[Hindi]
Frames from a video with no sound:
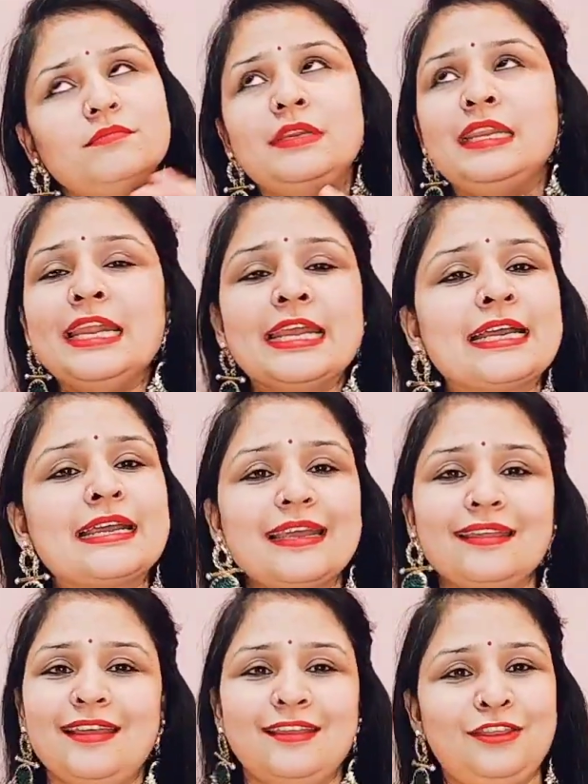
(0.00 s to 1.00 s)
लिख
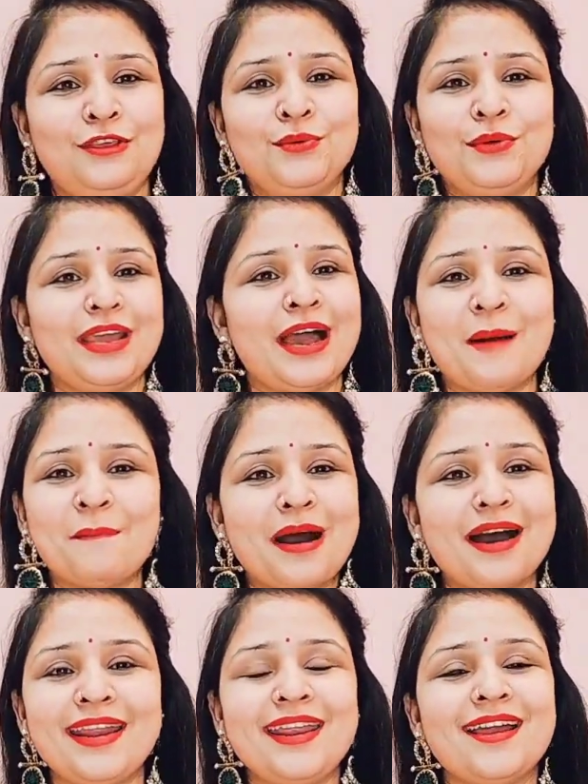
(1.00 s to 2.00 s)
के देती हूँ कि
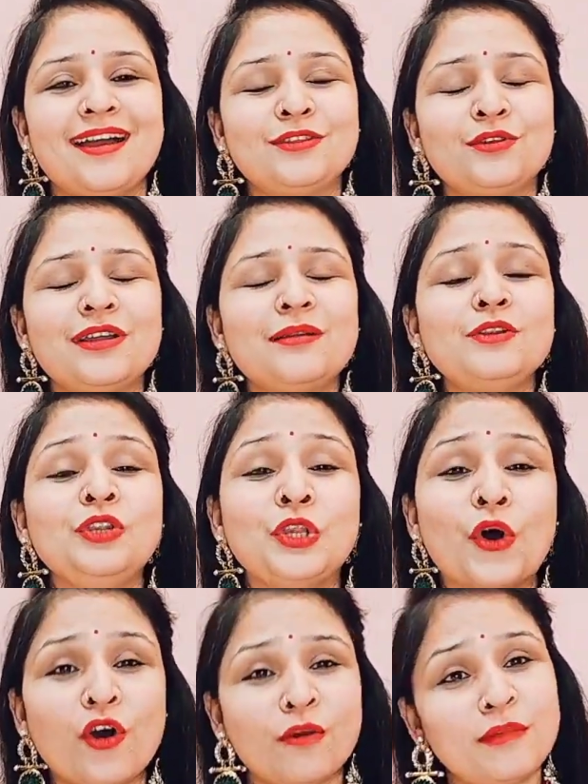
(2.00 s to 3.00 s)
हमारे यहाँ तो ना
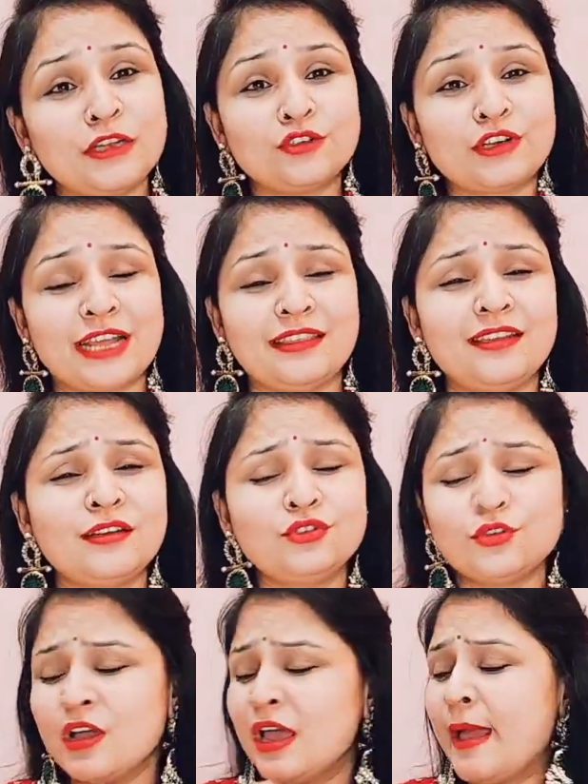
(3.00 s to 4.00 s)
नॉर्मल जो रहती है ना जो